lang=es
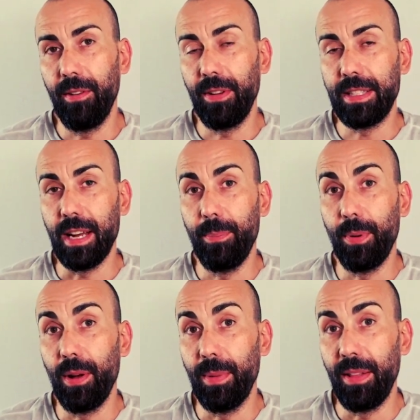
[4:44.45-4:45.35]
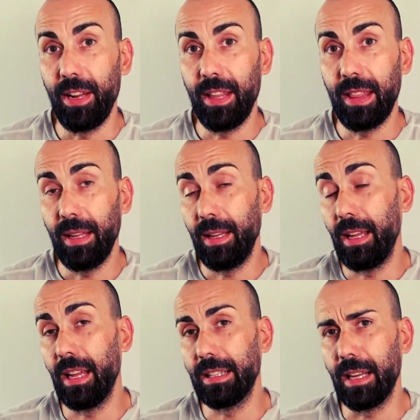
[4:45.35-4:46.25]
fichaba por el Madrid
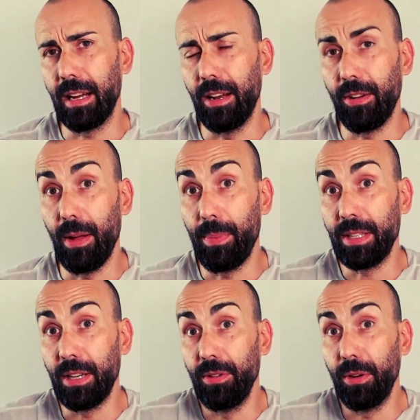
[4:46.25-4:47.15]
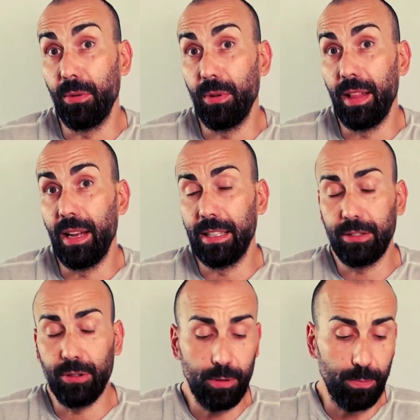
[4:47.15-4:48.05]
y está claro que no ha pasado ninguna de las dos.